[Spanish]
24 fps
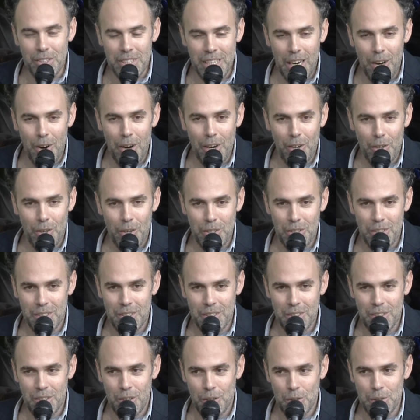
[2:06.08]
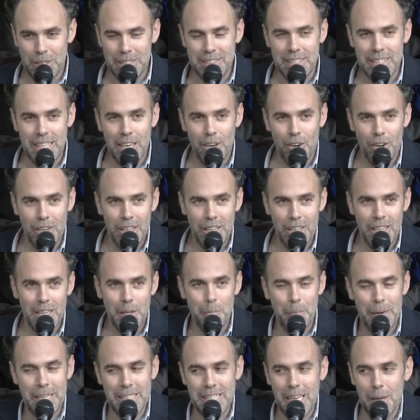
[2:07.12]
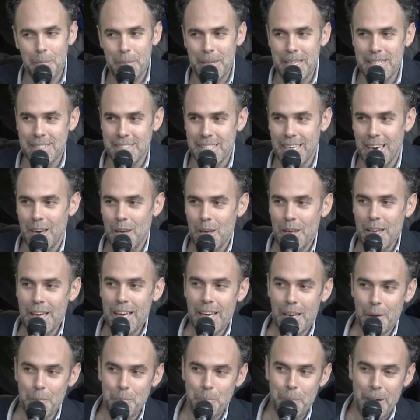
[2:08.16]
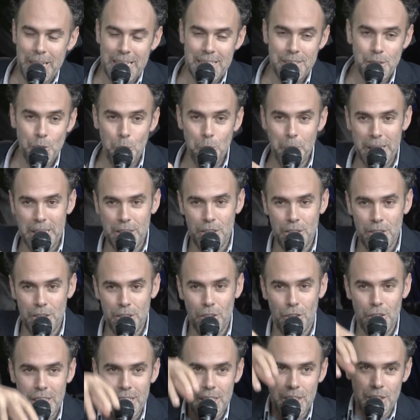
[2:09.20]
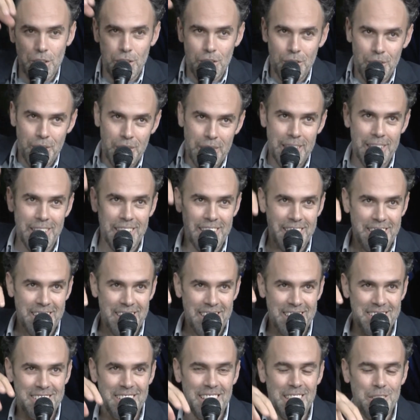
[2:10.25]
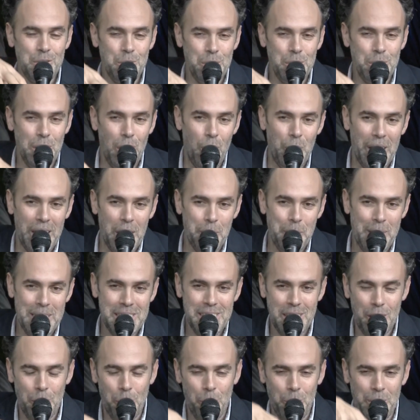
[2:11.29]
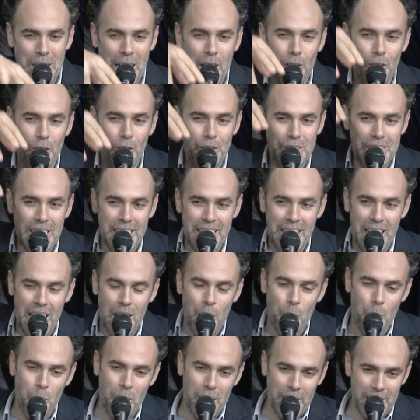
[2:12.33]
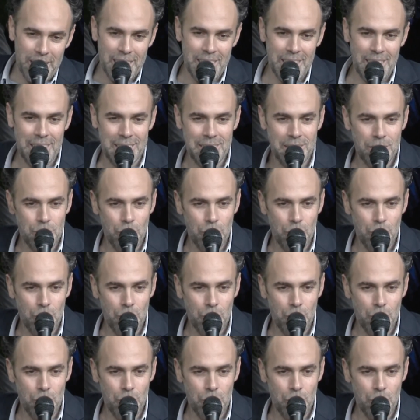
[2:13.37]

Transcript: me encontraba con, un diseñador de la imprenta y me decía, parece un meteorito, es, una obra que parece como una gota de agua, que,